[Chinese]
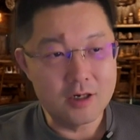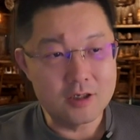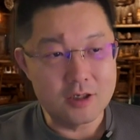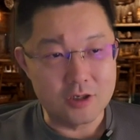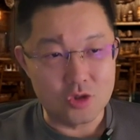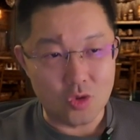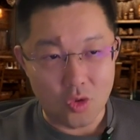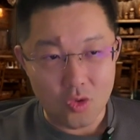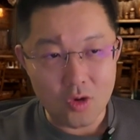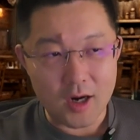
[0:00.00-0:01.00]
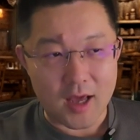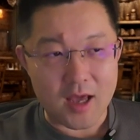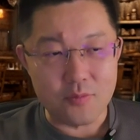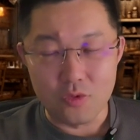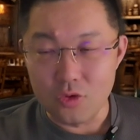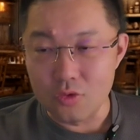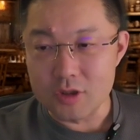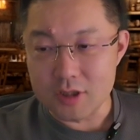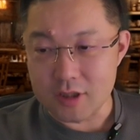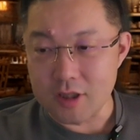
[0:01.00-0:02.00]
是从来不用
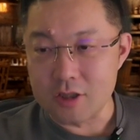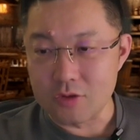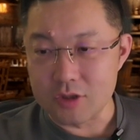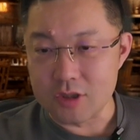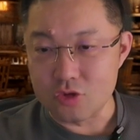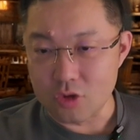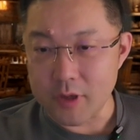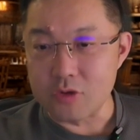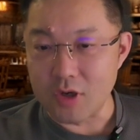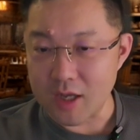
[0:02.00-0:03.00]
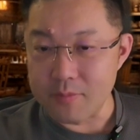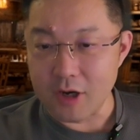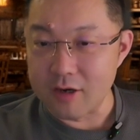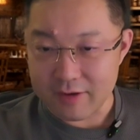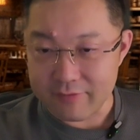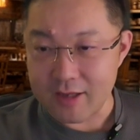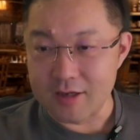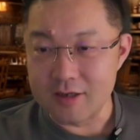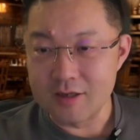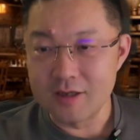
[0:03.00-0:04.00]
自己的手机随便去连别人的 WiFi
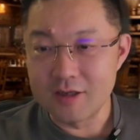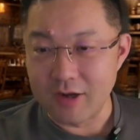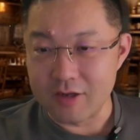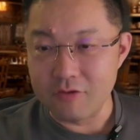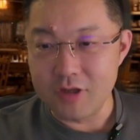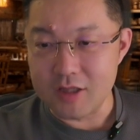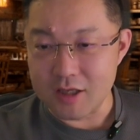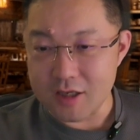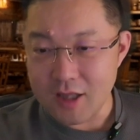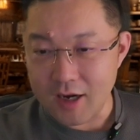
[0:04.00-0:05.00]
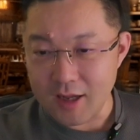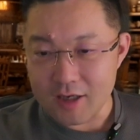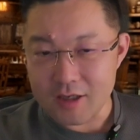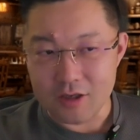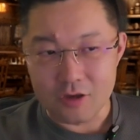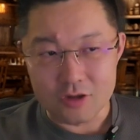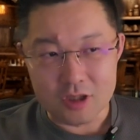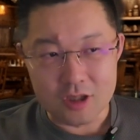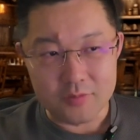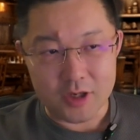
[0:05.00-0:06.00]
的，因为你一旦连上以后，
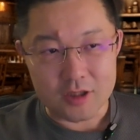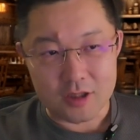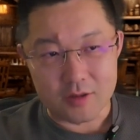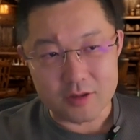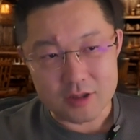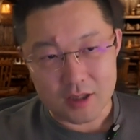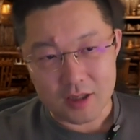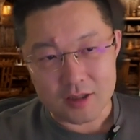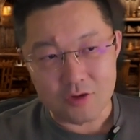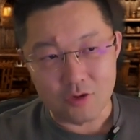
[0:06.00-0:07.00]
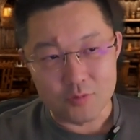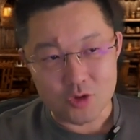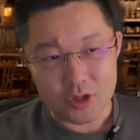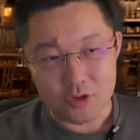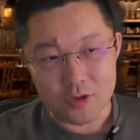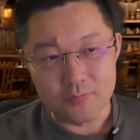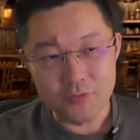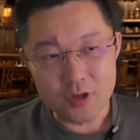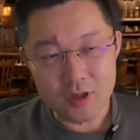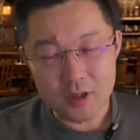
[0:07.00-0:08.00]
特别是像刚才我们说这种，
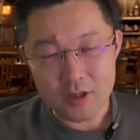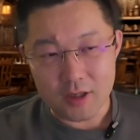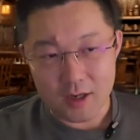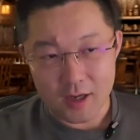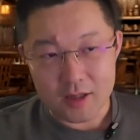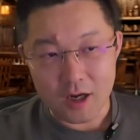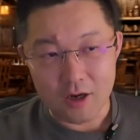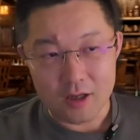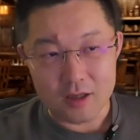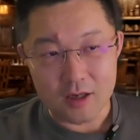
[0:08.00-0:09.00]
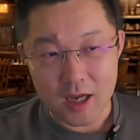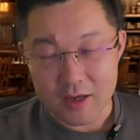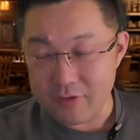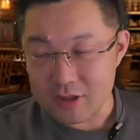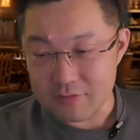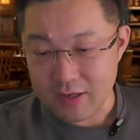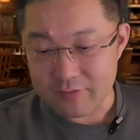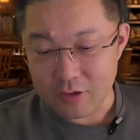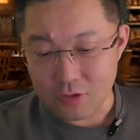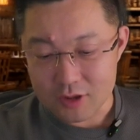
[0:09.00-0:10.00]
你连到了一个开放式
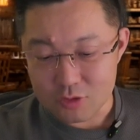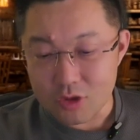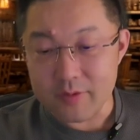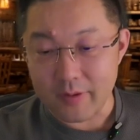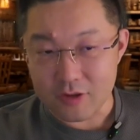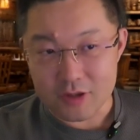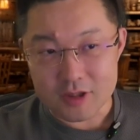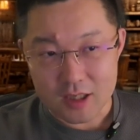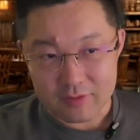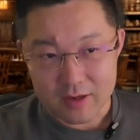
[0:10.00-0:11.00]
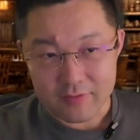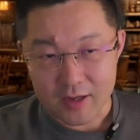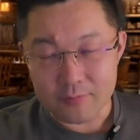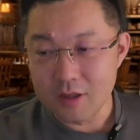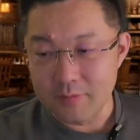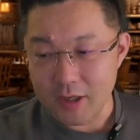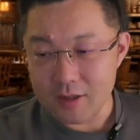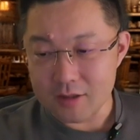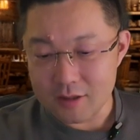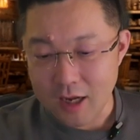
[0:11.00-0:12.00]
WiFi 或者输个密码就能上的 WiFi，那么
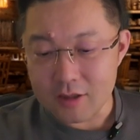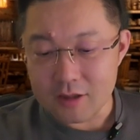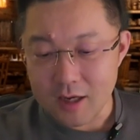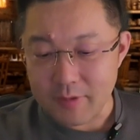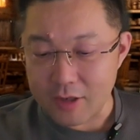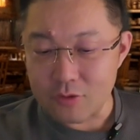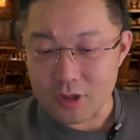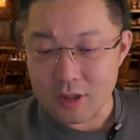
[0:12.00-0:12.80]
它是干嘛用的？